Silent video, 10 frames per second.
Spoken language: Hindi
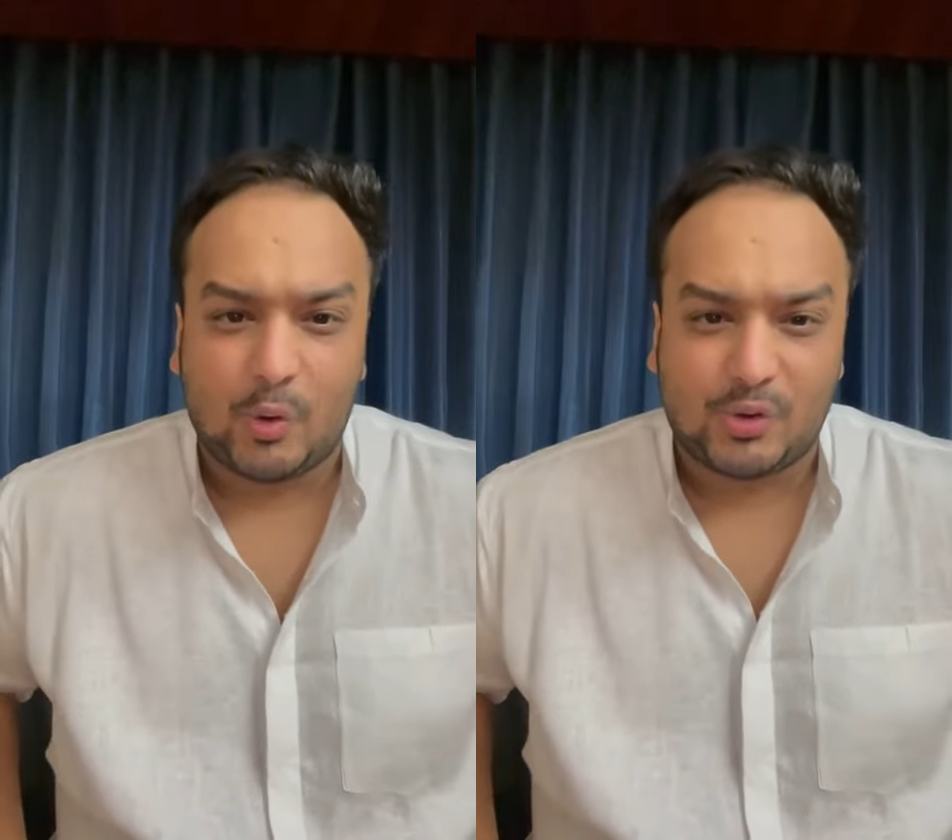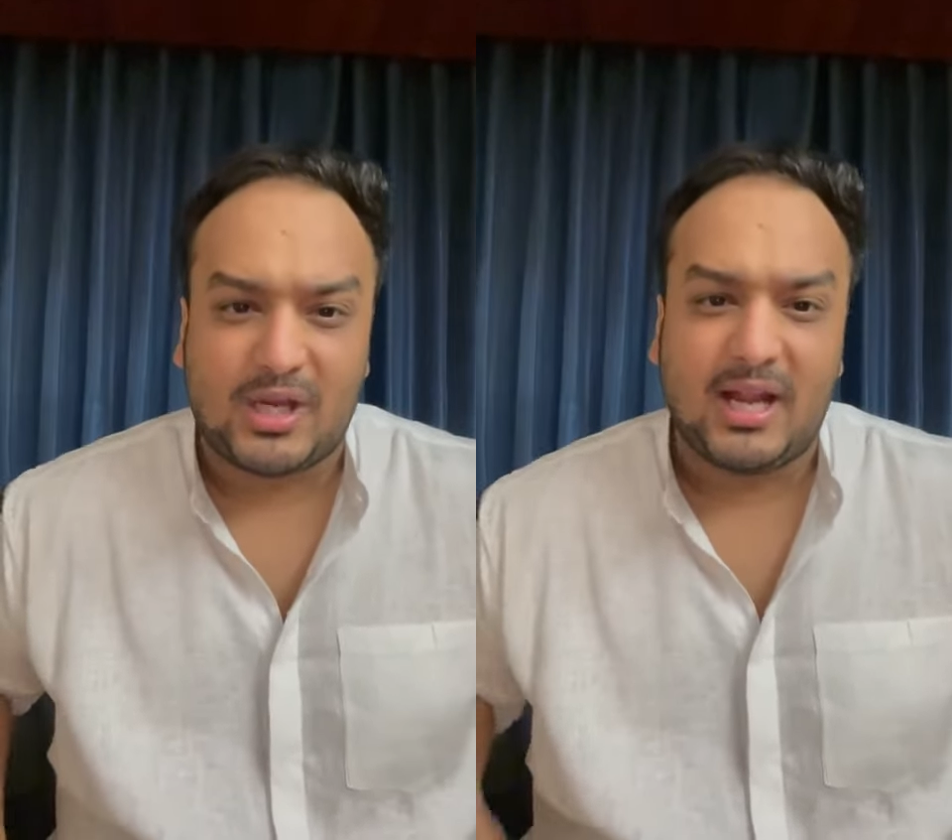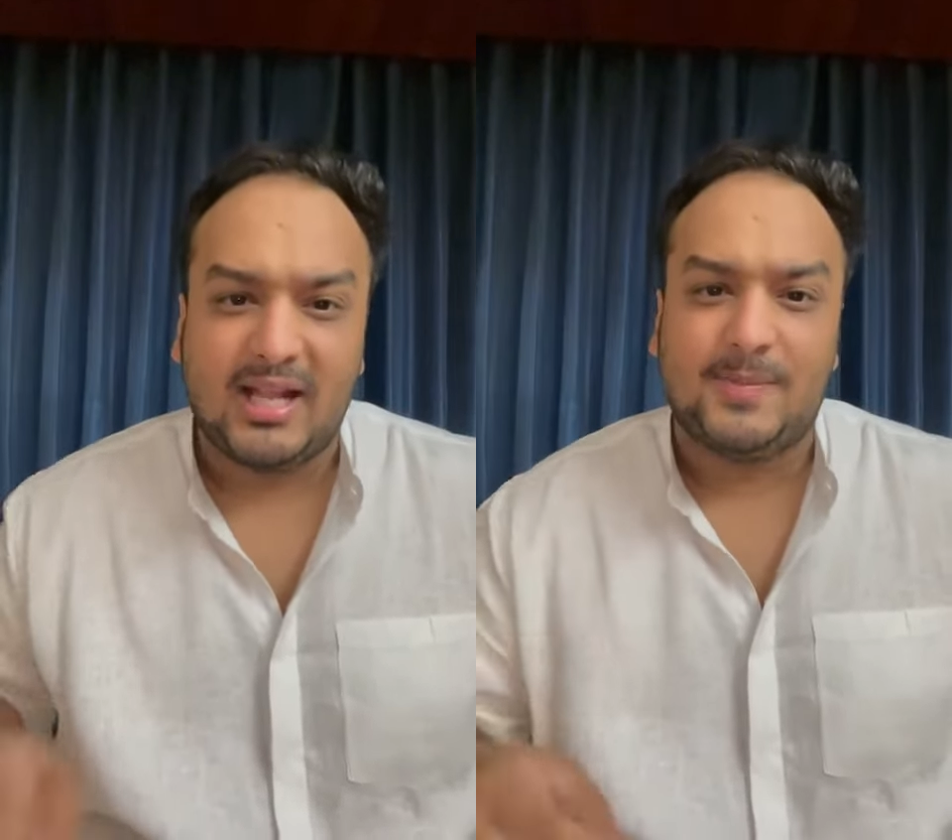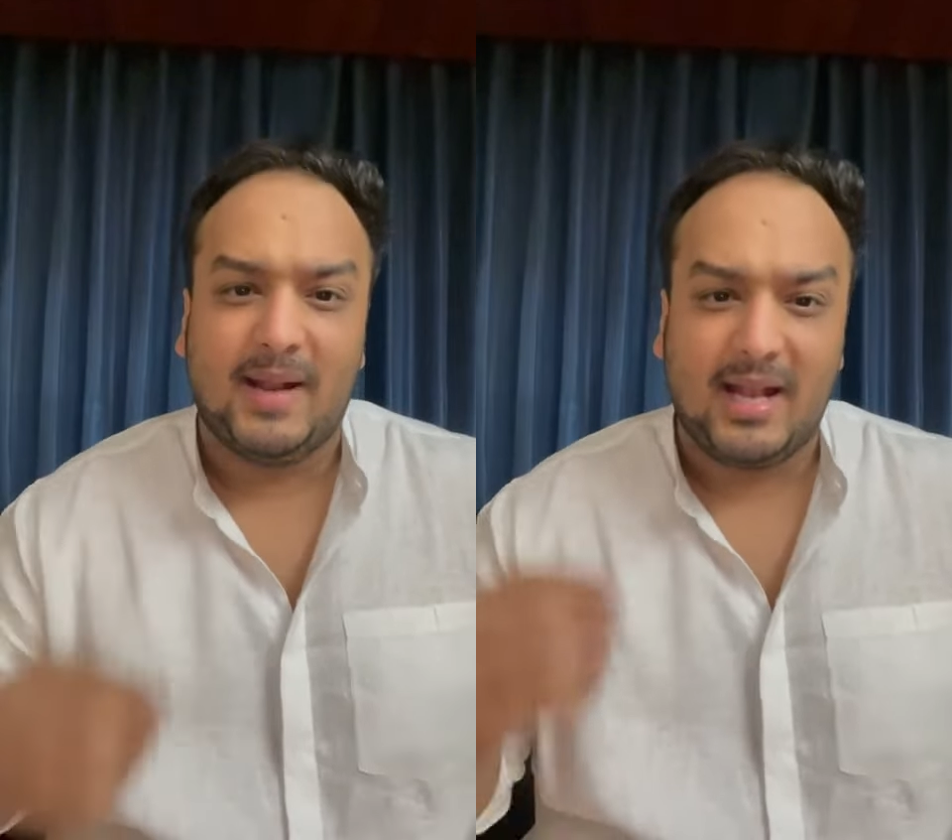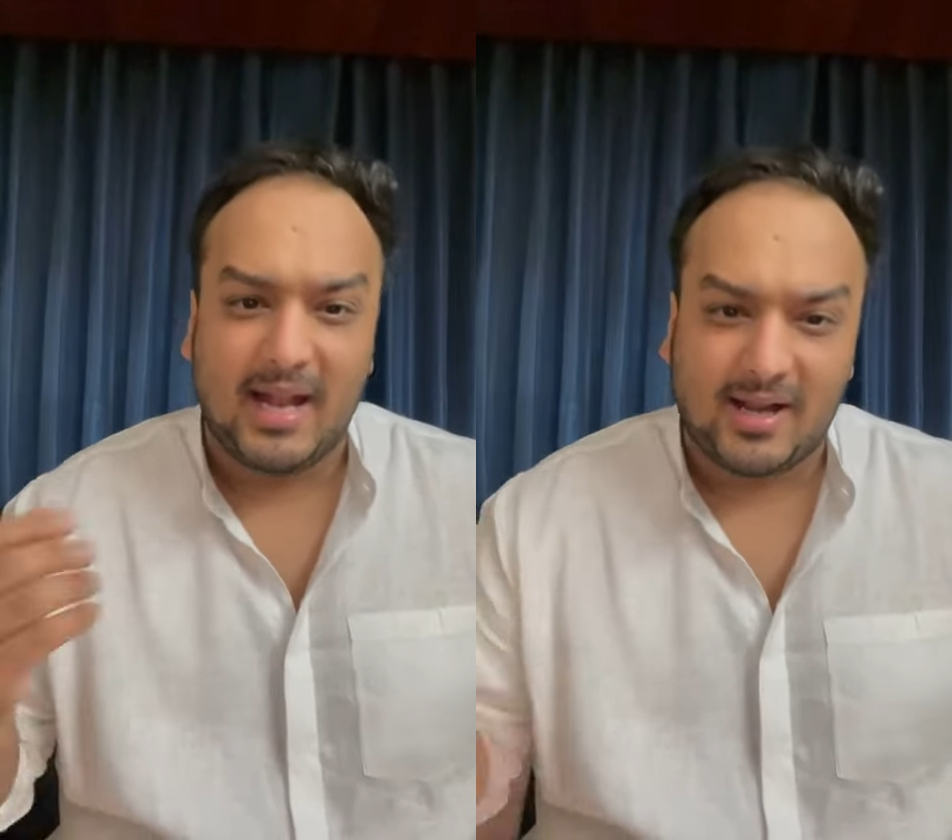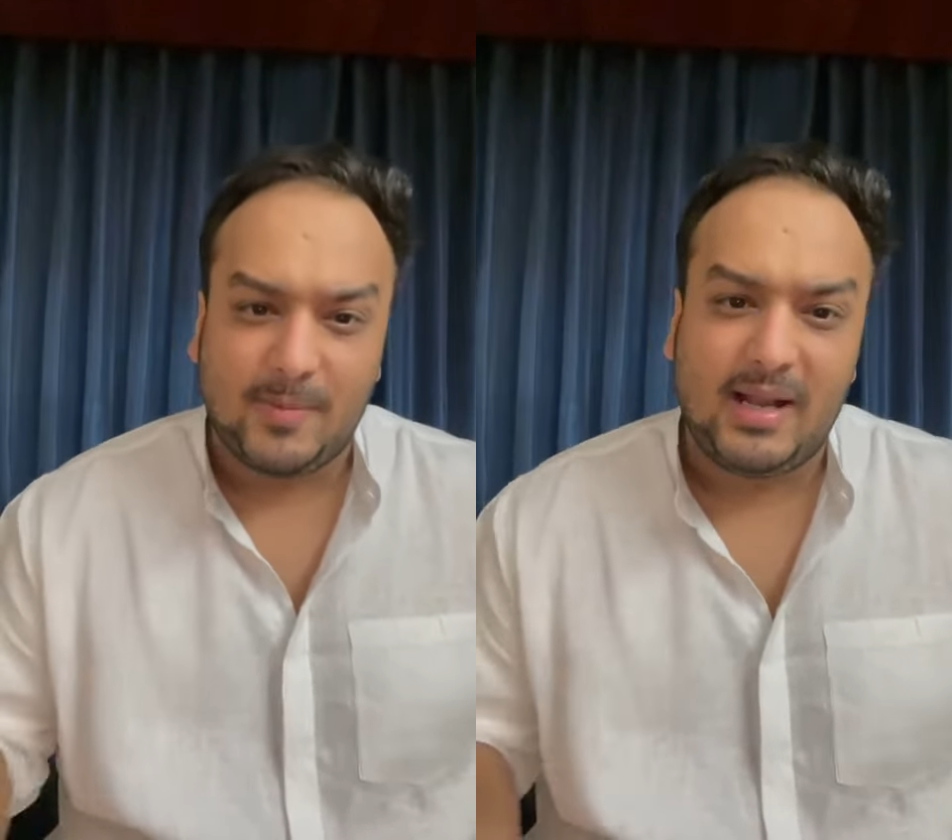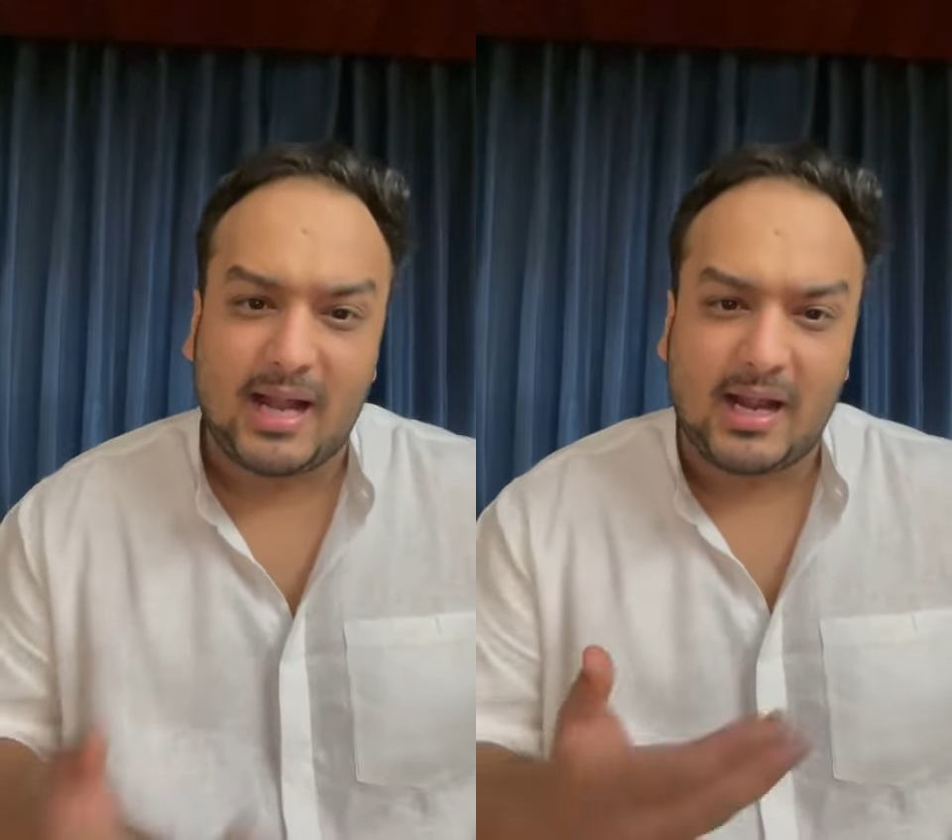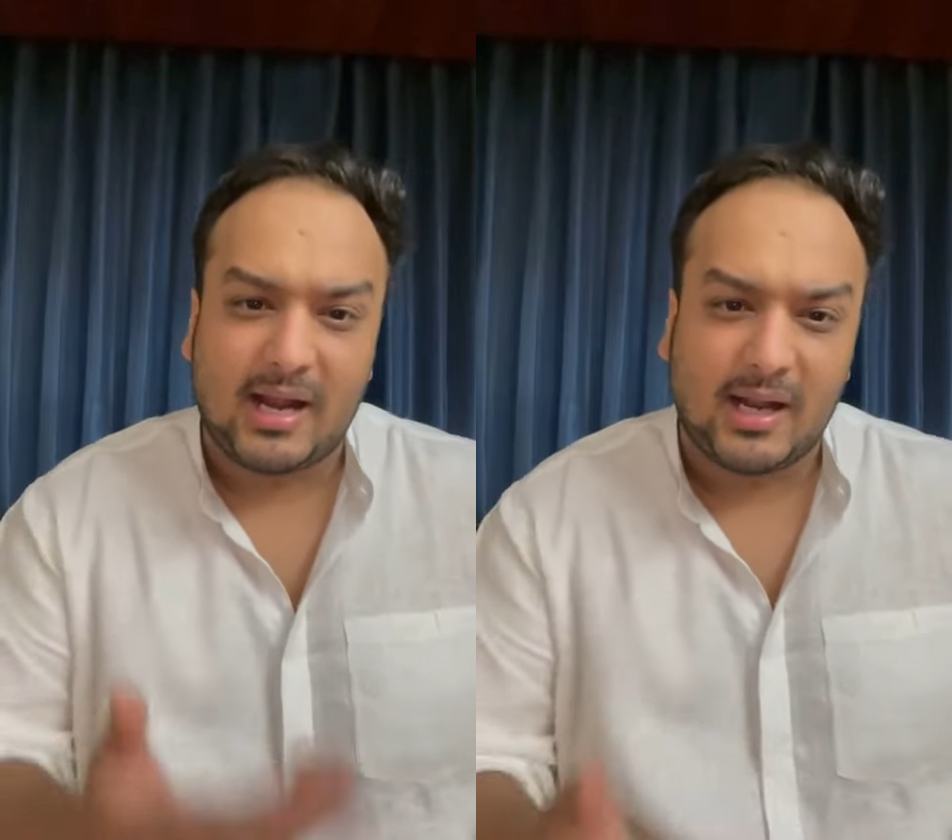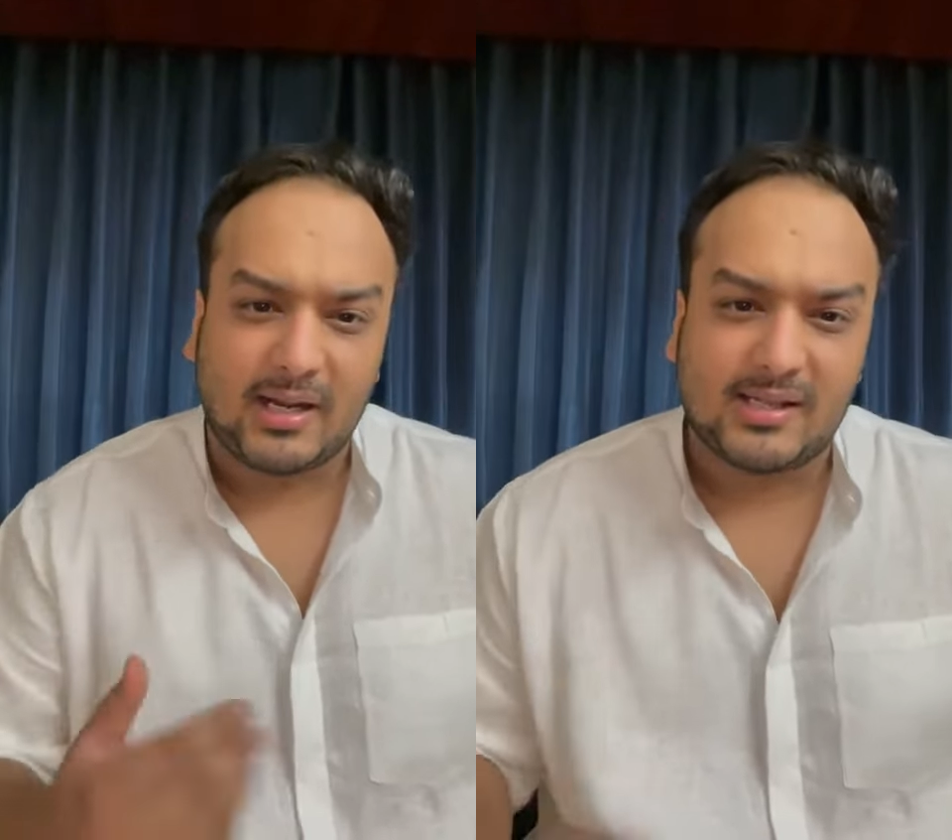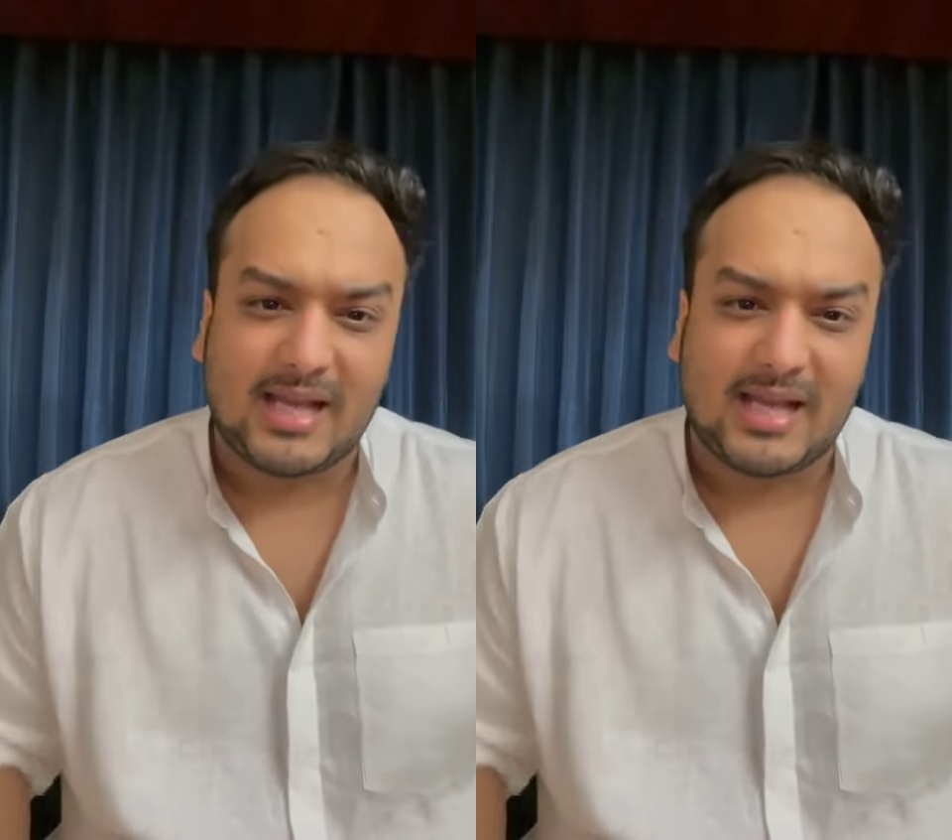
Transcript: उसके अगेंस्ट मैंने लेटर भी लिखा है कलेक्टर